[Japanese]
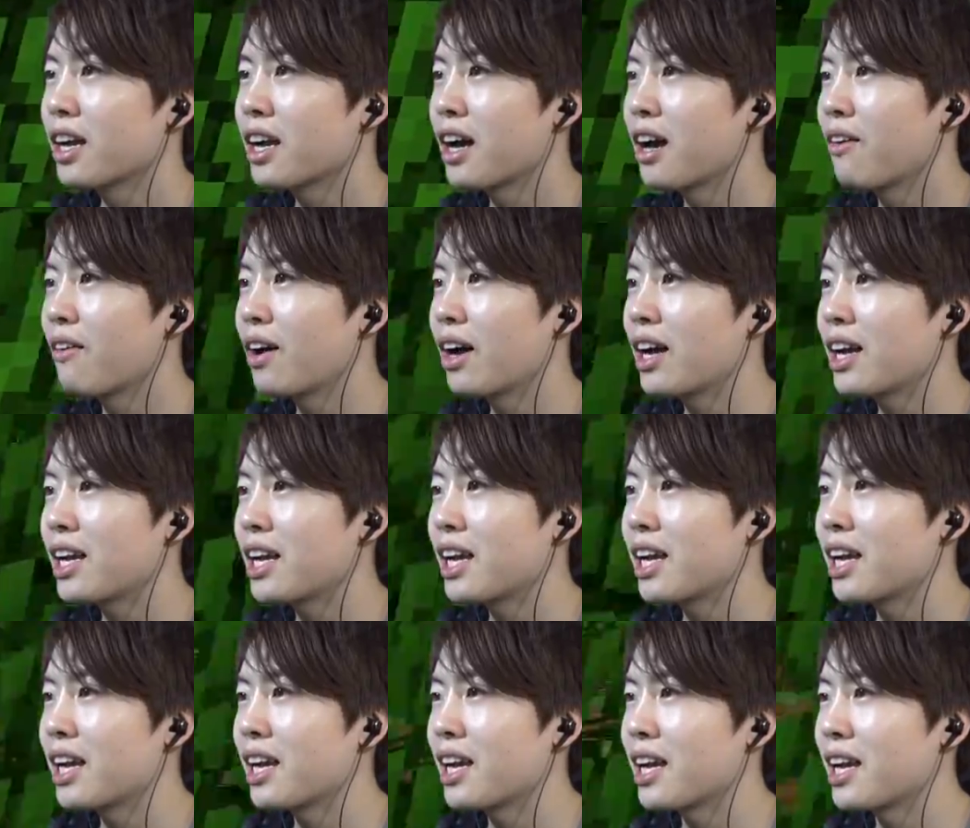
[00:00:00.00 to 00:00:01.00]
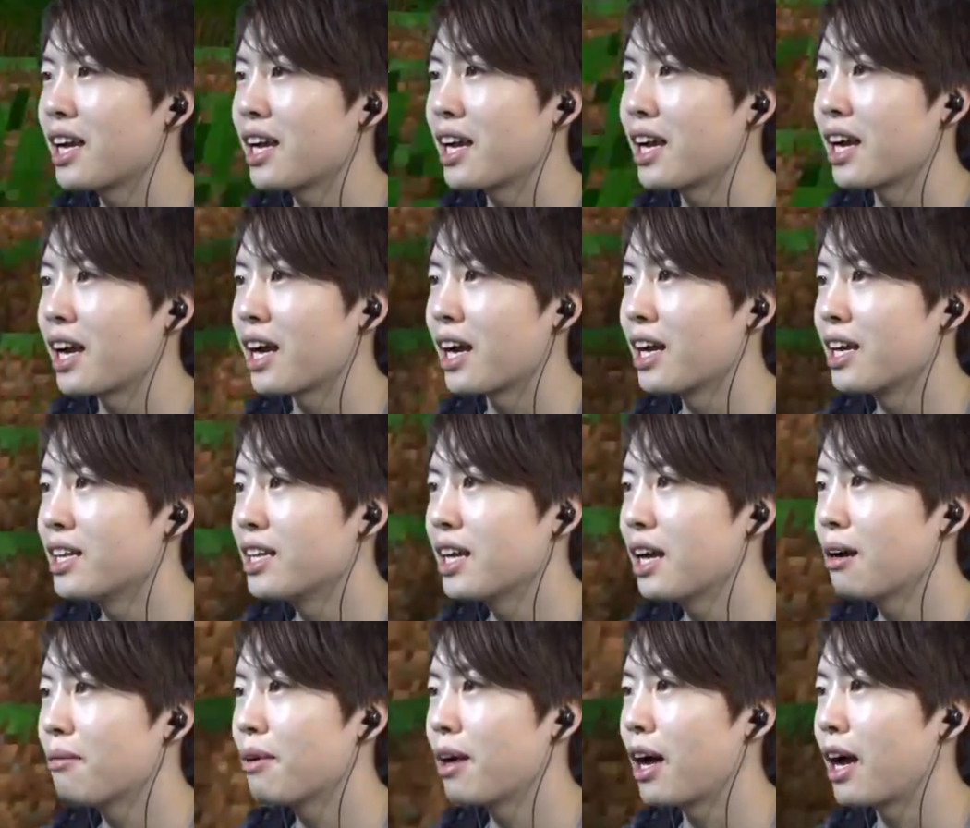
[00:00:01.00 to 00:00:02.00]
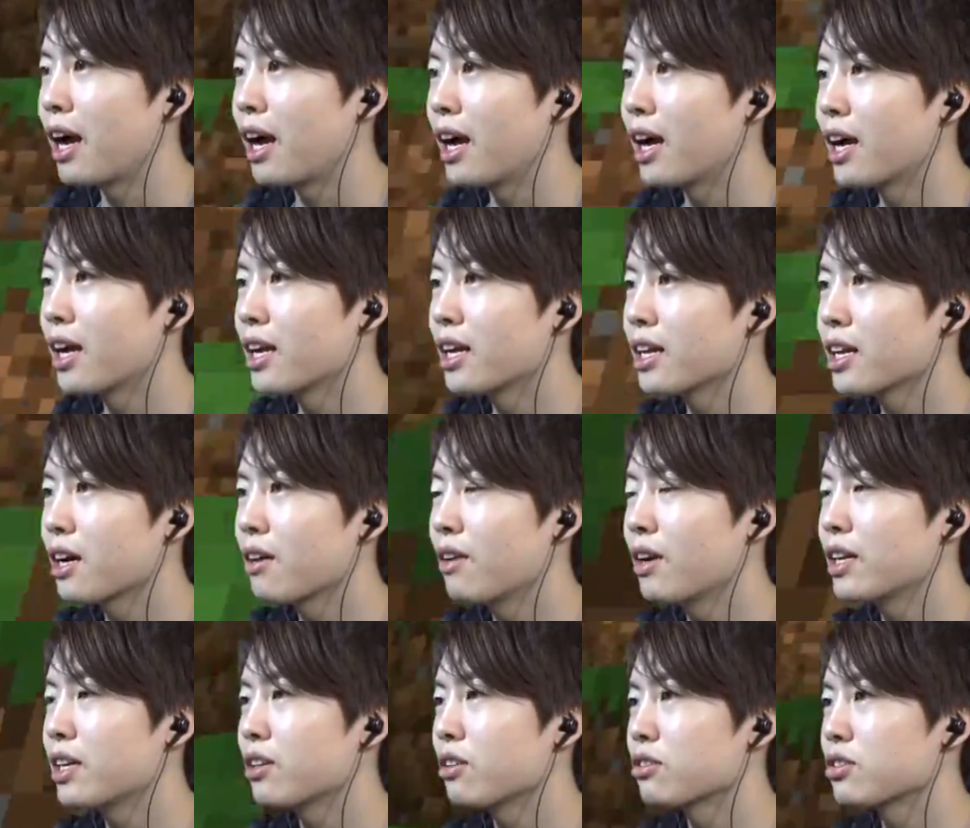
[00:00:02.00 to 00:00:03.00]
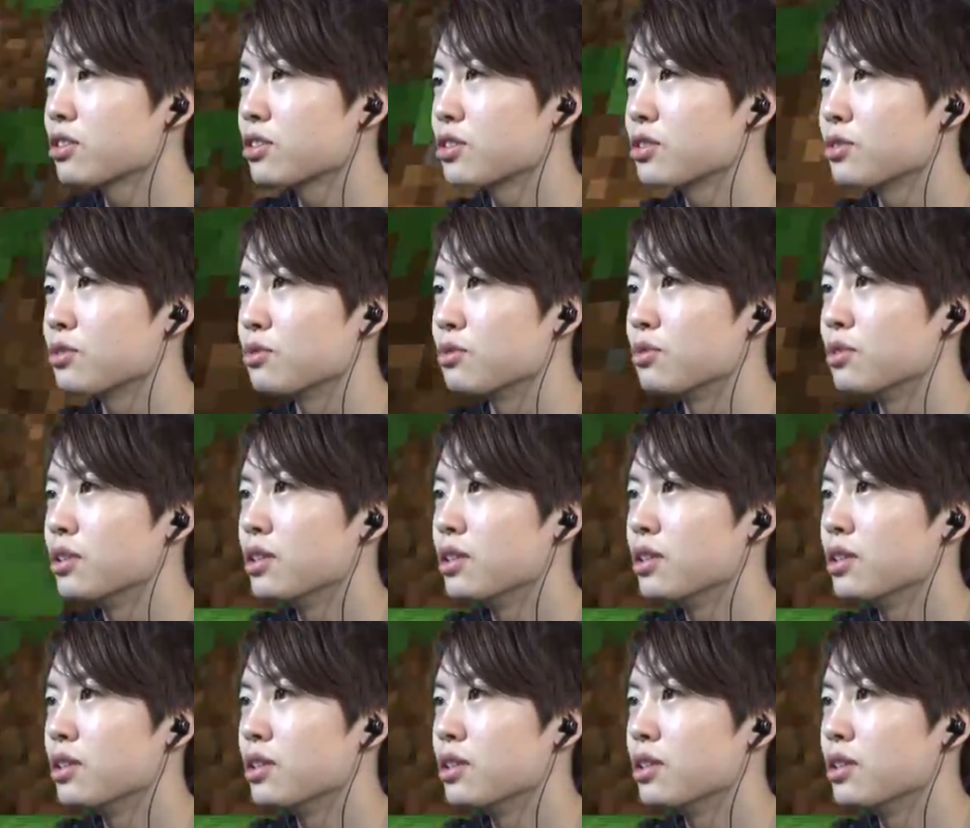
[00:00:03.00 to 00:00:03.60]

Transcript: かわいいやばいかわいいけどスルー